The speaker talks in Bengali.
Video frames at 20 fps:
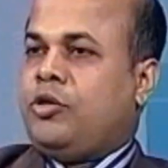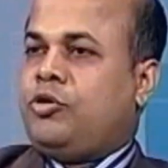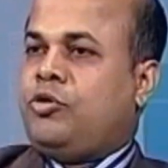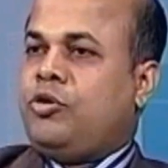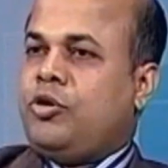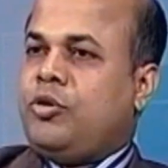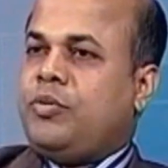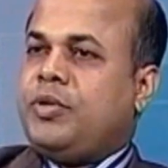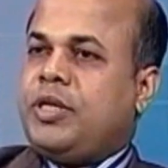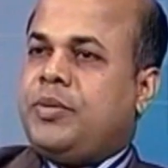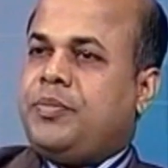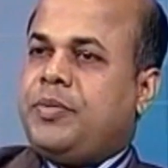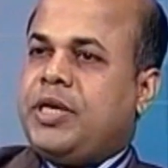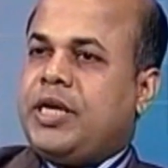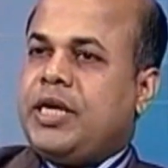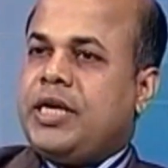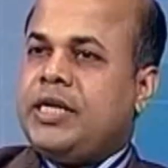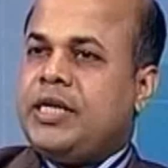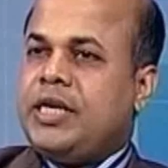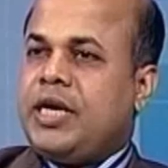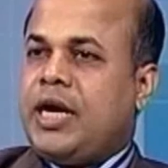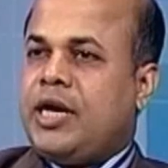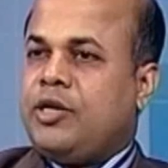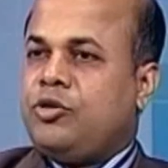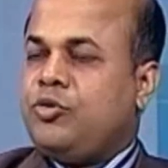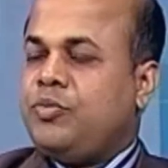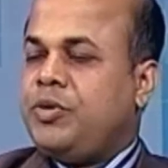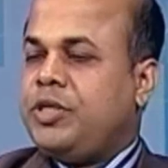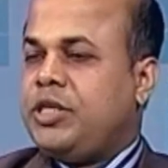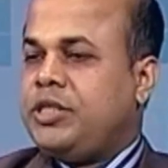ধন্যবাদ আপনাকে এখানে
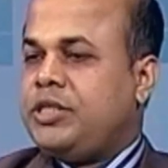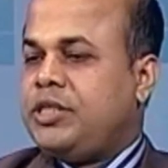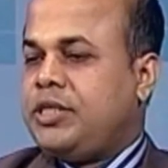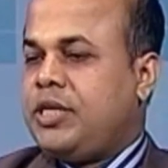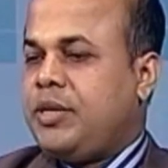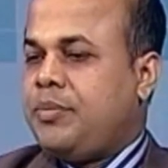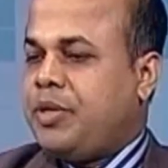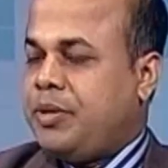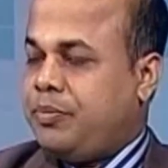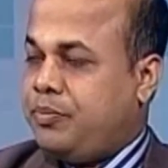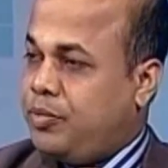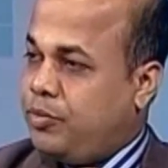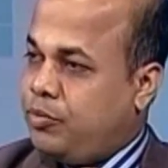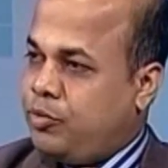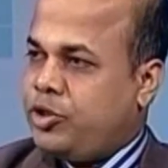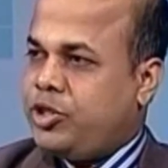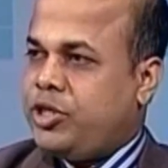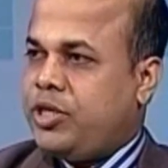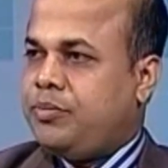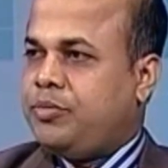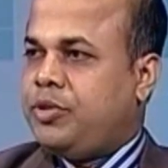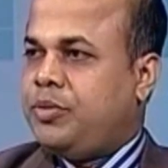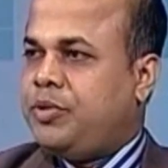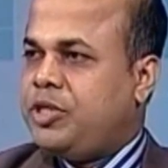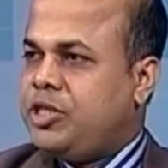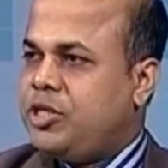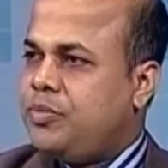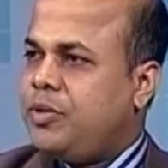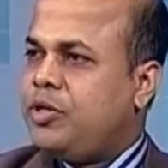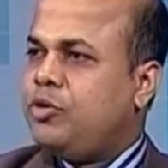হাঁটু ব্যথা যেটা আমরা বলছিলাম যে
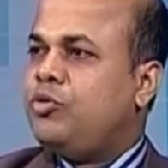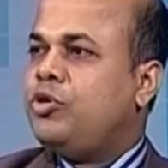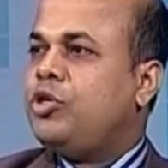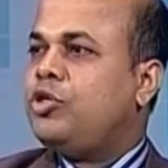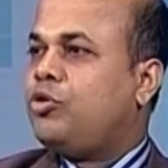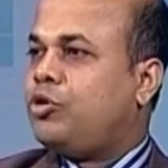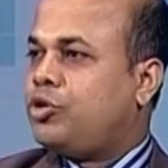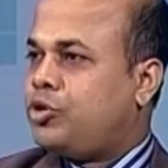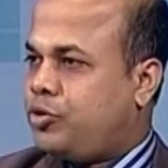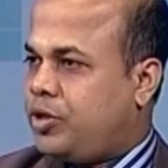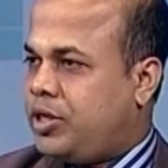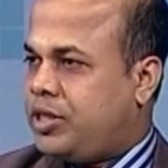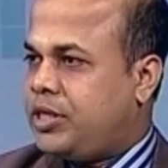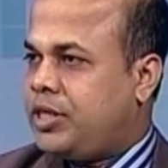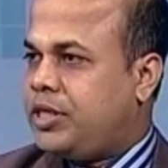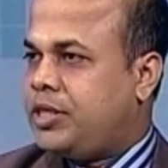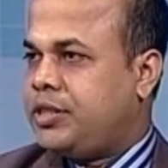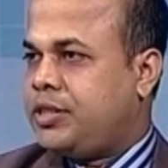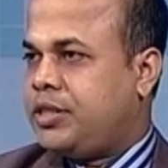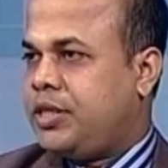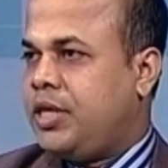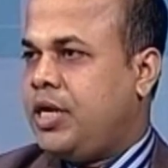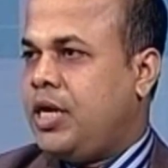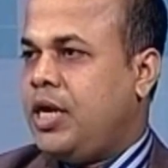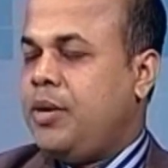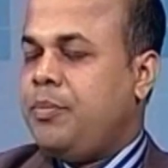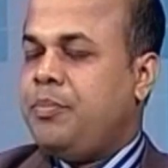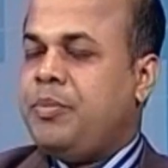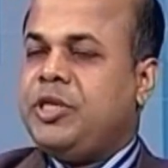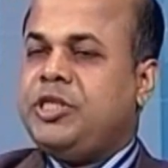বেশিরভাগ রুগী তো
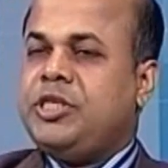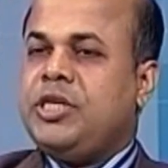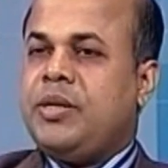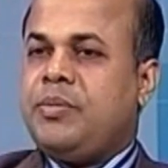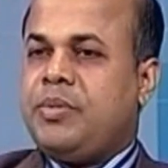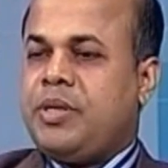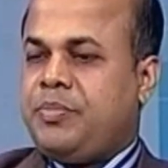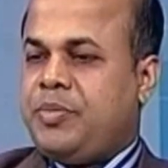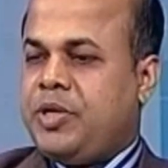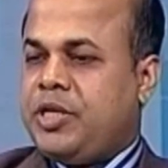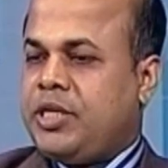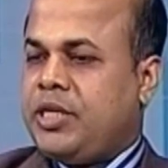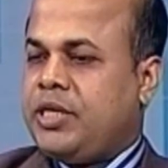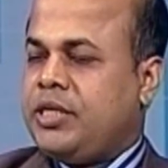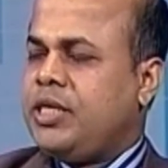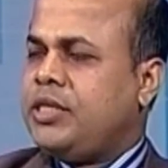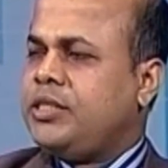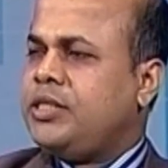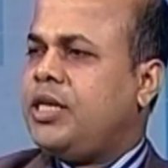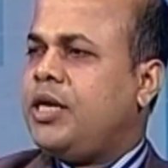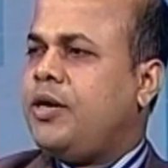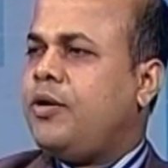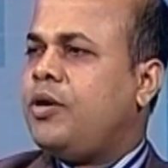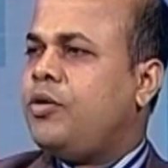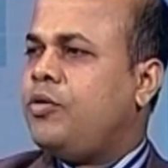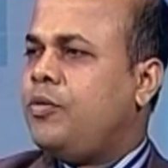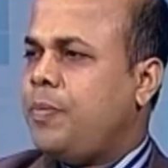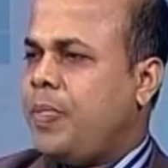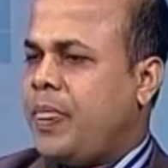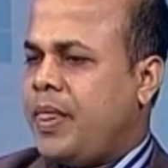বেশি আমরা পেয়ে থাকি তাছাড়া
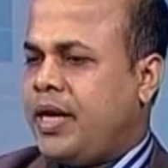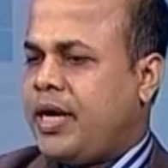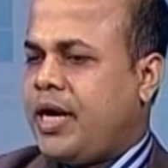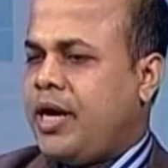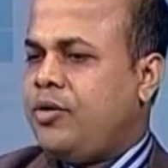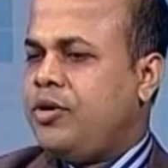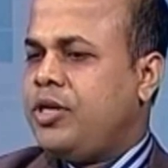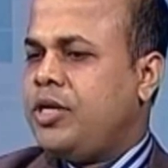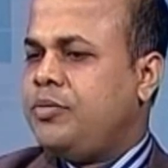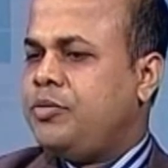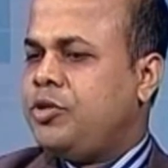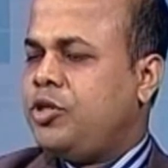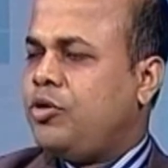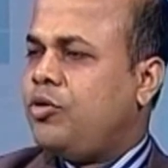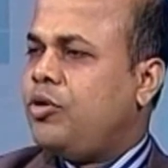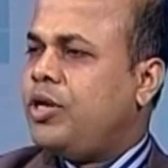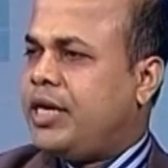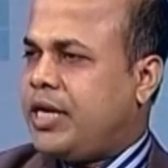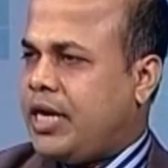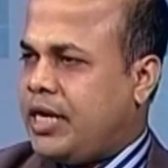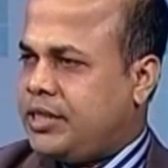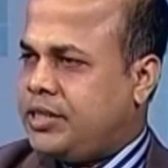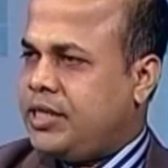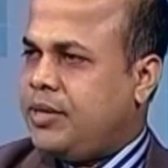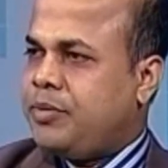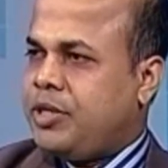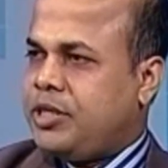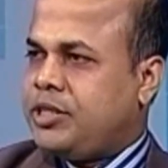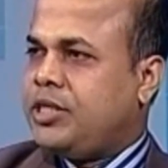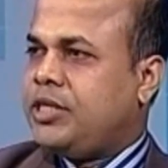আরও কারণের ভিতরে অনেক আছে
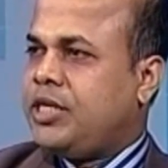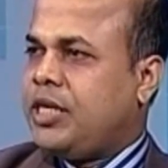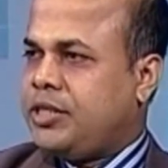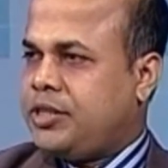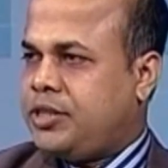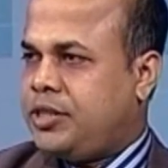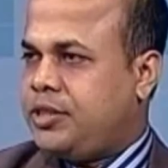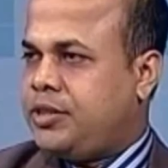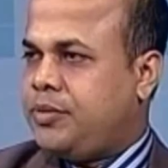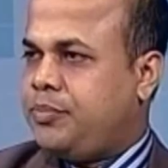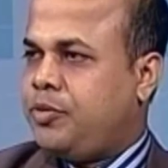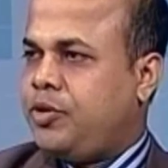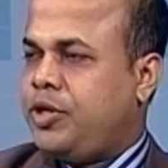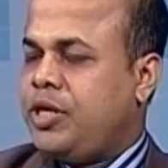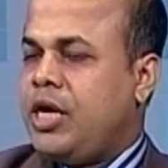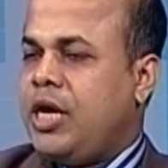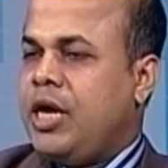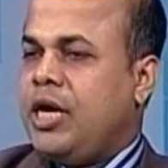আমরা সেটা হ্যাঁ, আসতেছি পরে